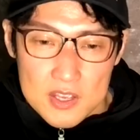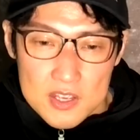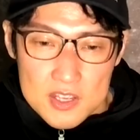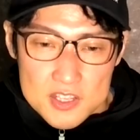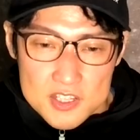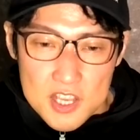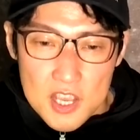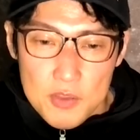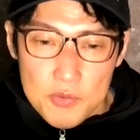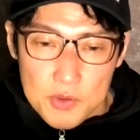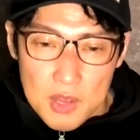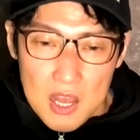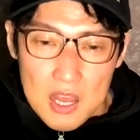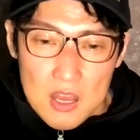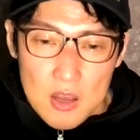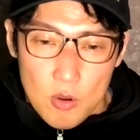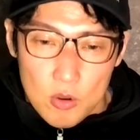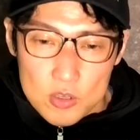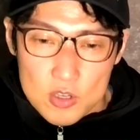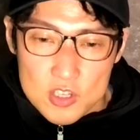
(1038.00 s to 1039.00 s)
政府
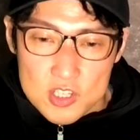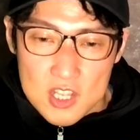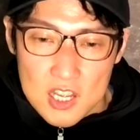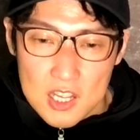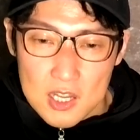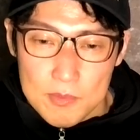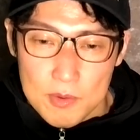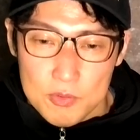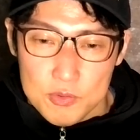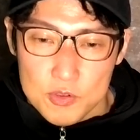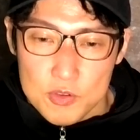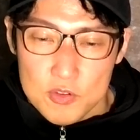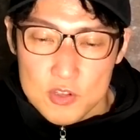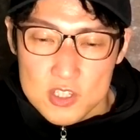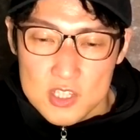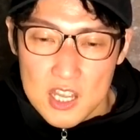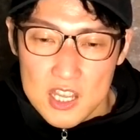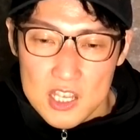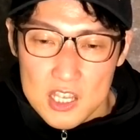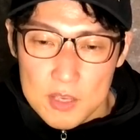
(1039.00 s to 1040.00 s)
が補助しなければ普及
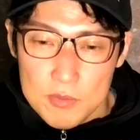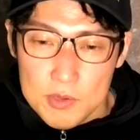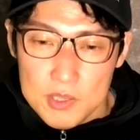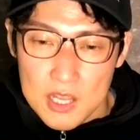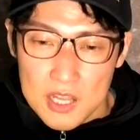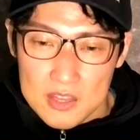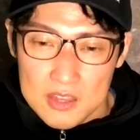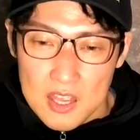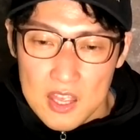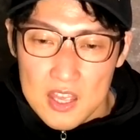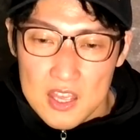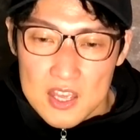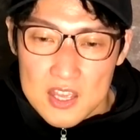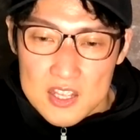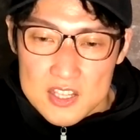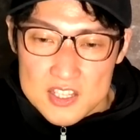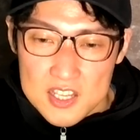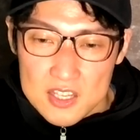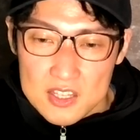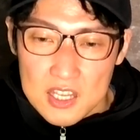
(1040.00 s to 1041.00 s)
しない EV なんて
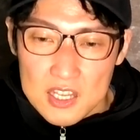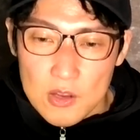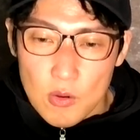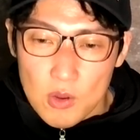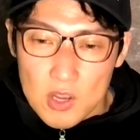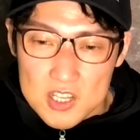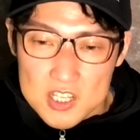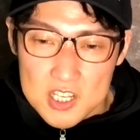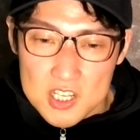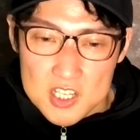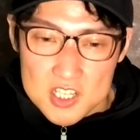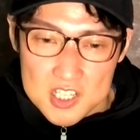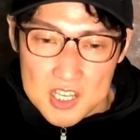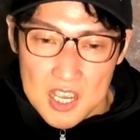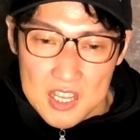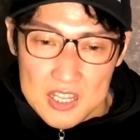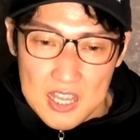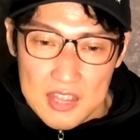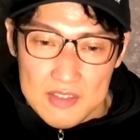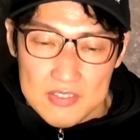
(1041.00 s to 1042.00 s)
絶対におかしいに
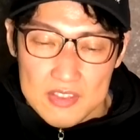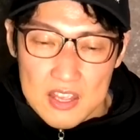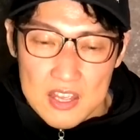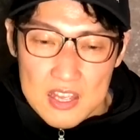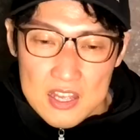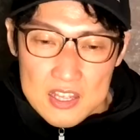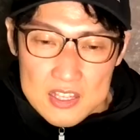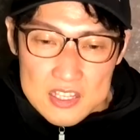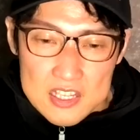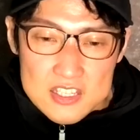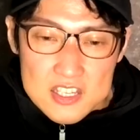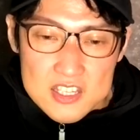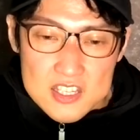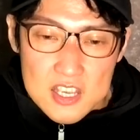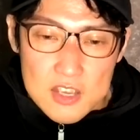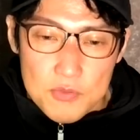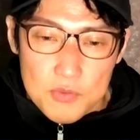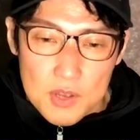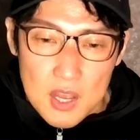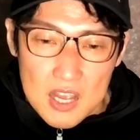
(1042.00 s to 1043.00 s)
違いない。なぜ
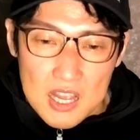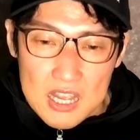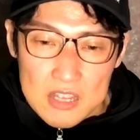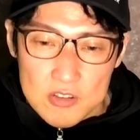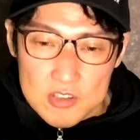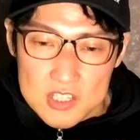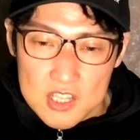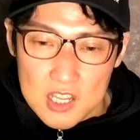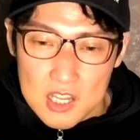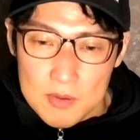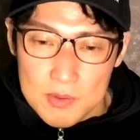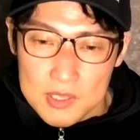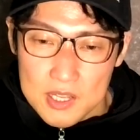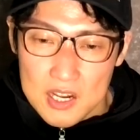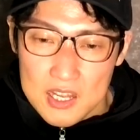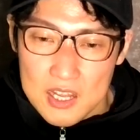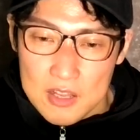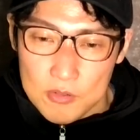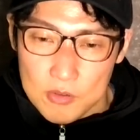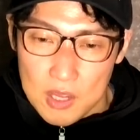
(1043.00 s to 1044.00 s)
政府が関与しなければな
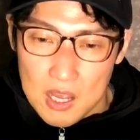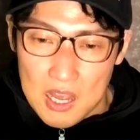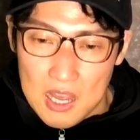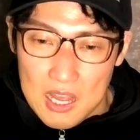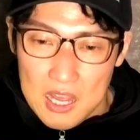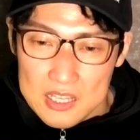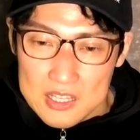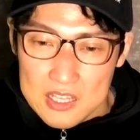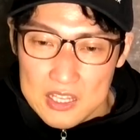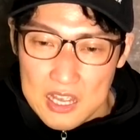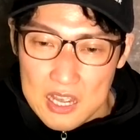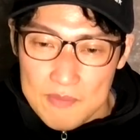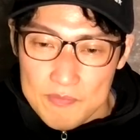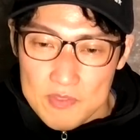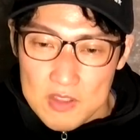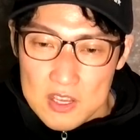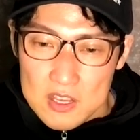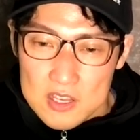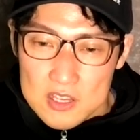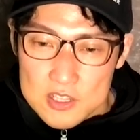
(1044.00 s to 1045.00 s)
らないのか、はてな。
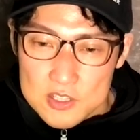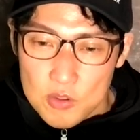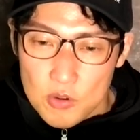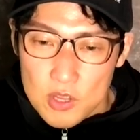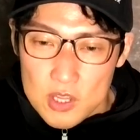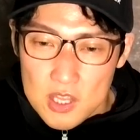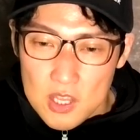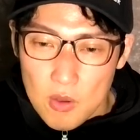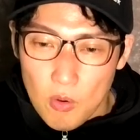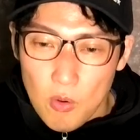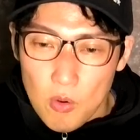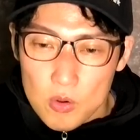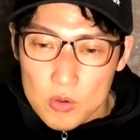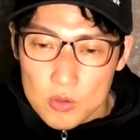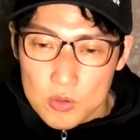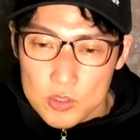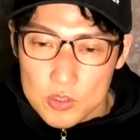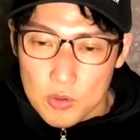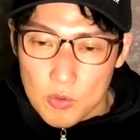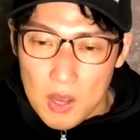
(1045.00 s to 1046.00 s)
それに多く
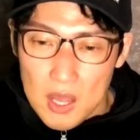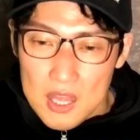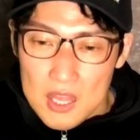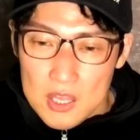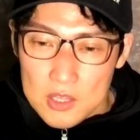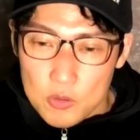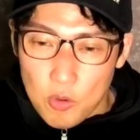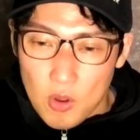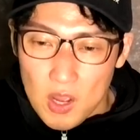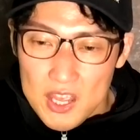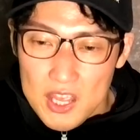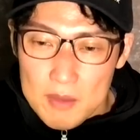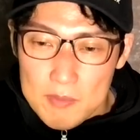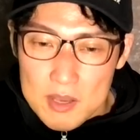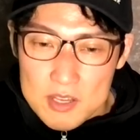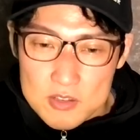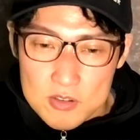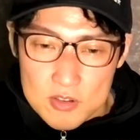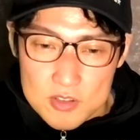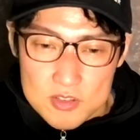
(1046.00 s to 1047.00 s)
の人は都会や
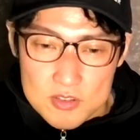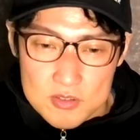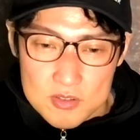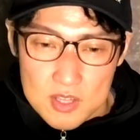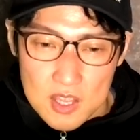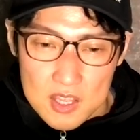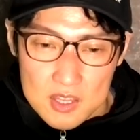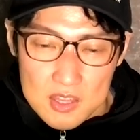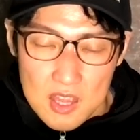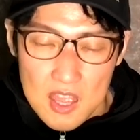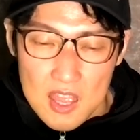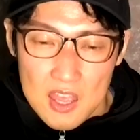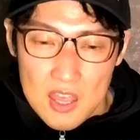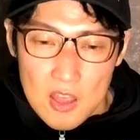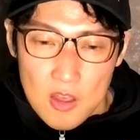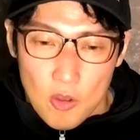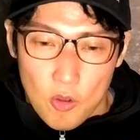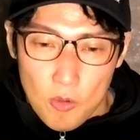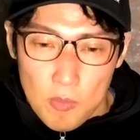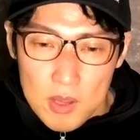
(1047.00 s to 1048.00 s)
マンションに住んでいて
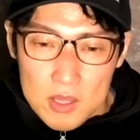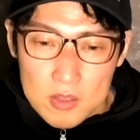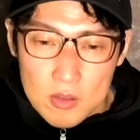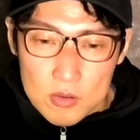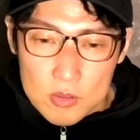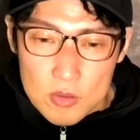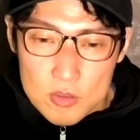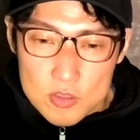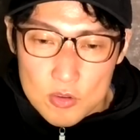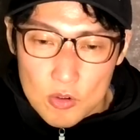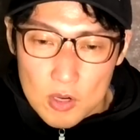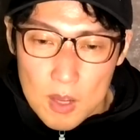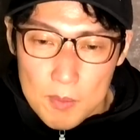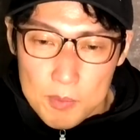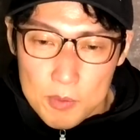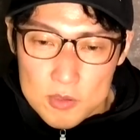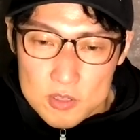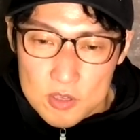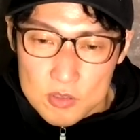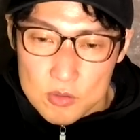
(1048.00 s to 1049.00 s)
5万ドルの
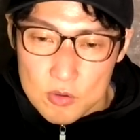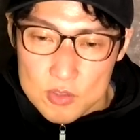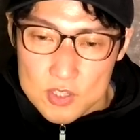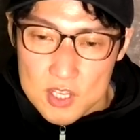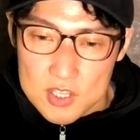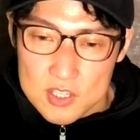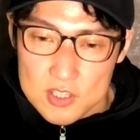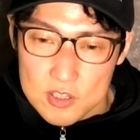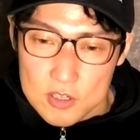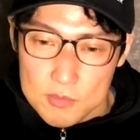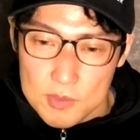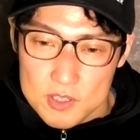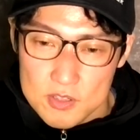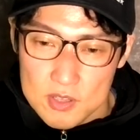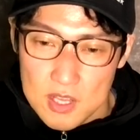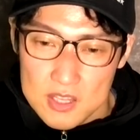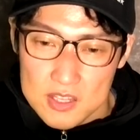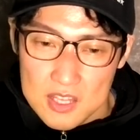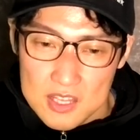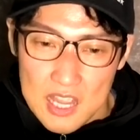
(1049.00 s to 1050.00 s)
ソーラープロジェクトを設置する場所
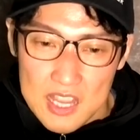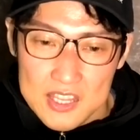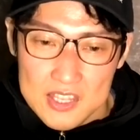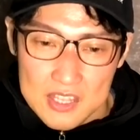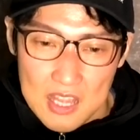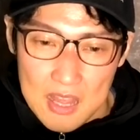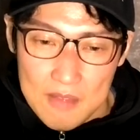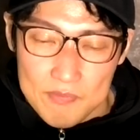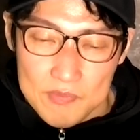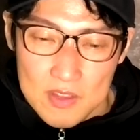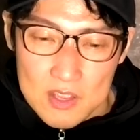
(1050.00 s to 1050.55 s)
なんてないんだ。